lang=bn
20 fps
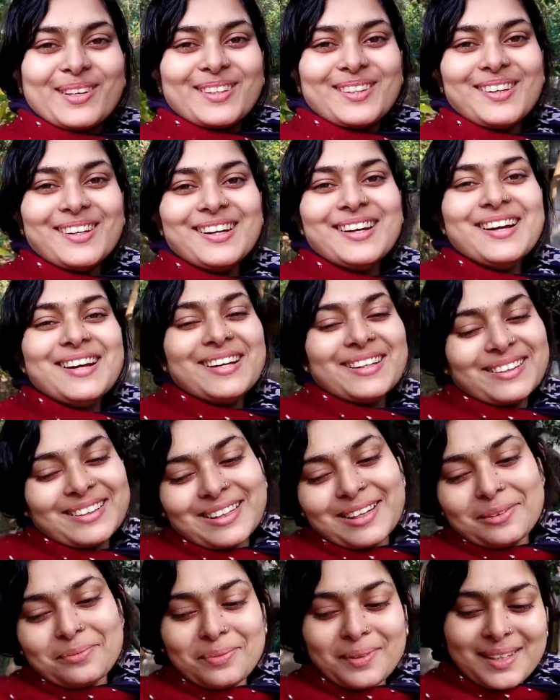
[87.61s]
ভেতর
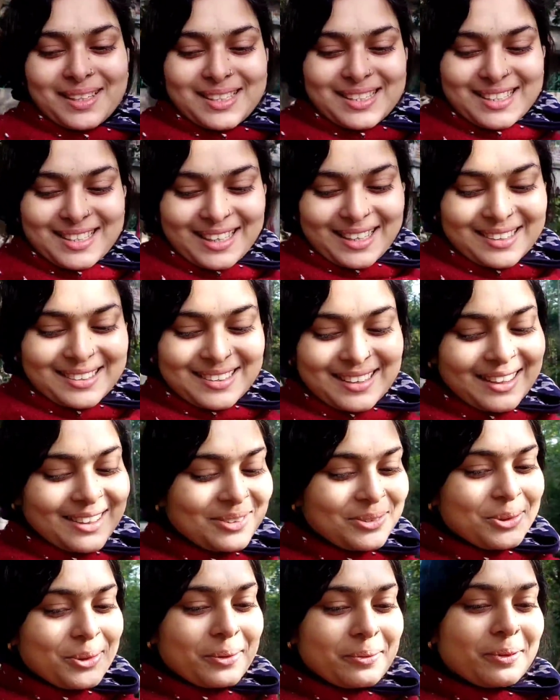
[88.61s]
তারপরে স্নান টান
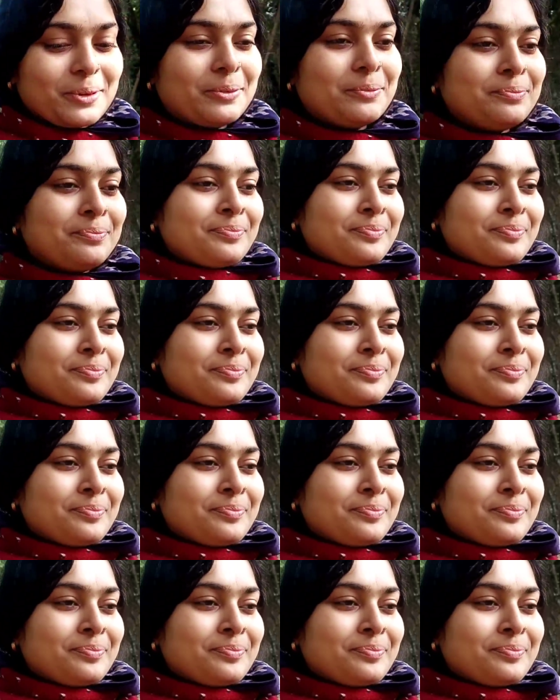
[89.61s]
করবো